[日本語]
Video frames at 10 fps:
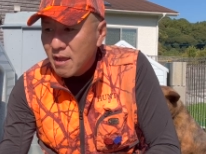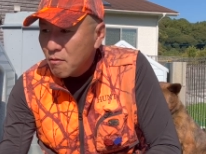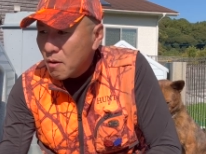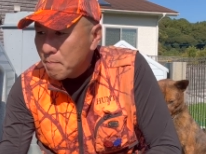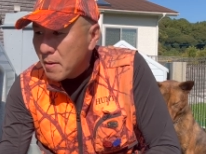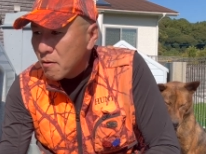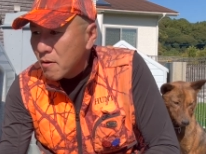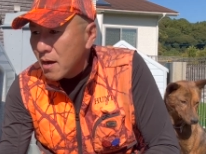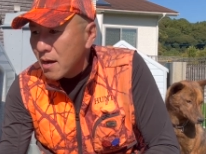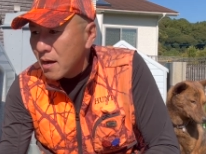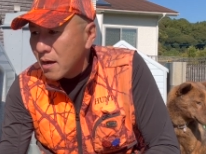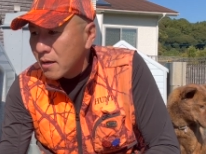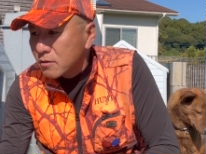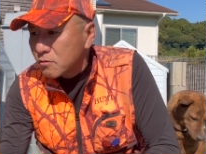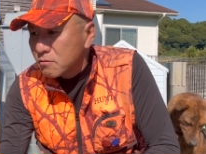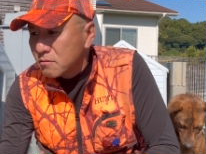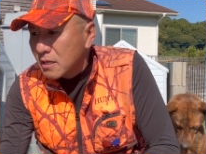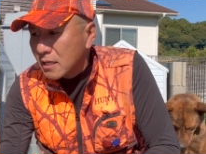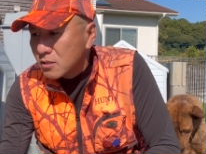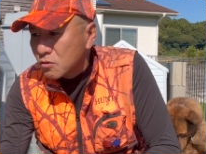ワッペンは、軍
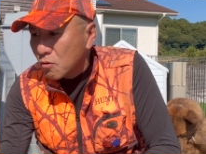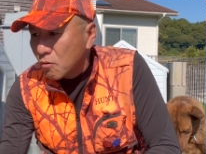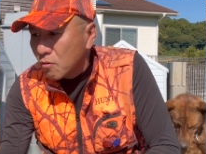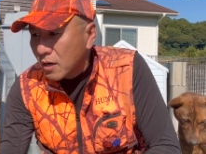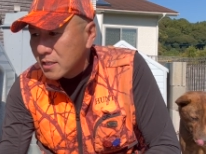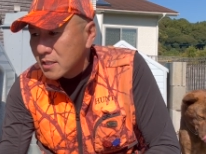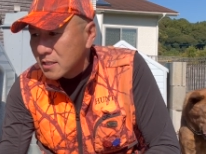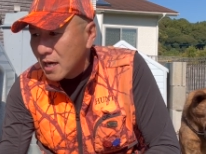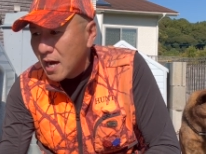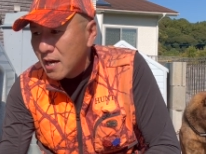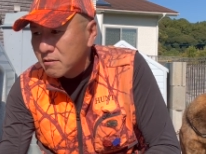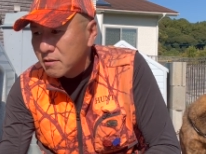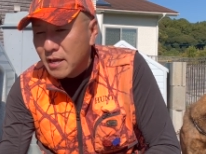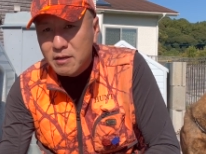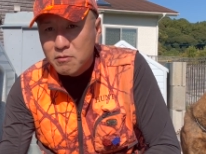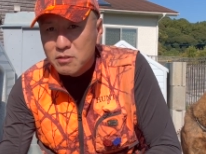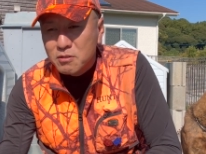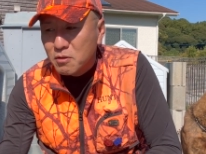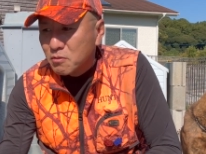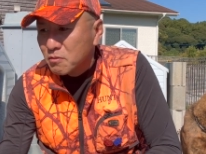団長、家臣 RX
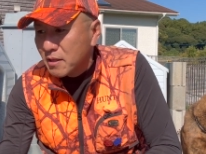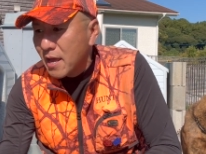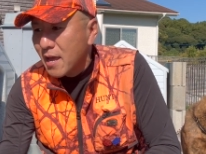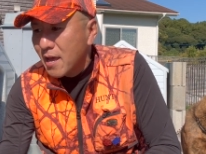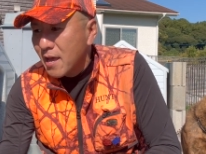ということで、